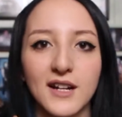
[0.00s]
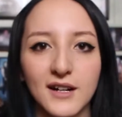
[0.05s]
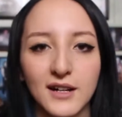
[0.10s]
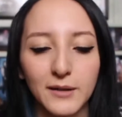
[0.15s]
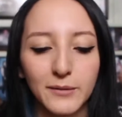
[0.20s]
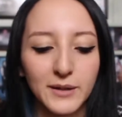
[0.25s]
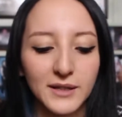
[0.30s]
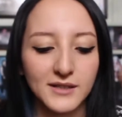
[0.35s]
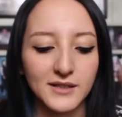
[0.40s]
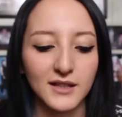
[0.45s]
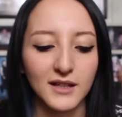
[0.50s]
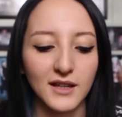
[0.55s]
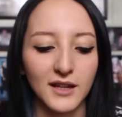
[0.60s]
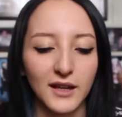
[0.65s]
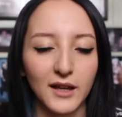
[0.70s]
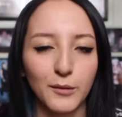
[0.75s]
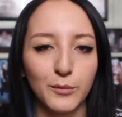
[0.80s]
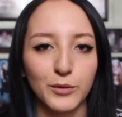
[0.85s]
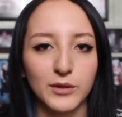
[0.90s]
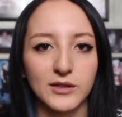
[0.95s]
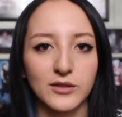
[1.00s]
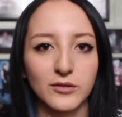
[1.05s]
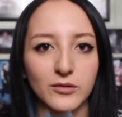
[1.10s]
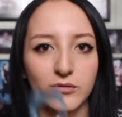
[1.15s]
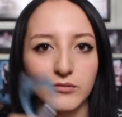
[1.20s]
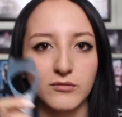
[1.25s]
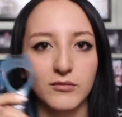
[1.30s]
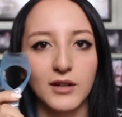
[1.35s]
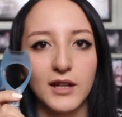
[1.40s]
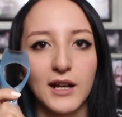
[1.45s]
arriba, así que pues
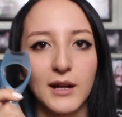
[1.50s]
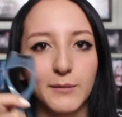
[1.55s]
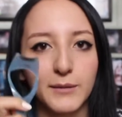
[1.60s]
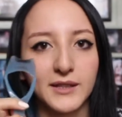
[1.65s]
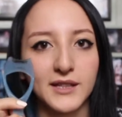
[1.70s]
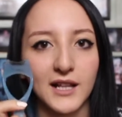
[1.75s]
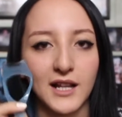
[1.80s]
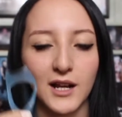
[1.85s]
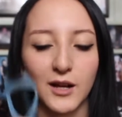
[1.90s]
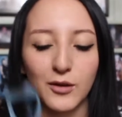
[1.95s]
únicamente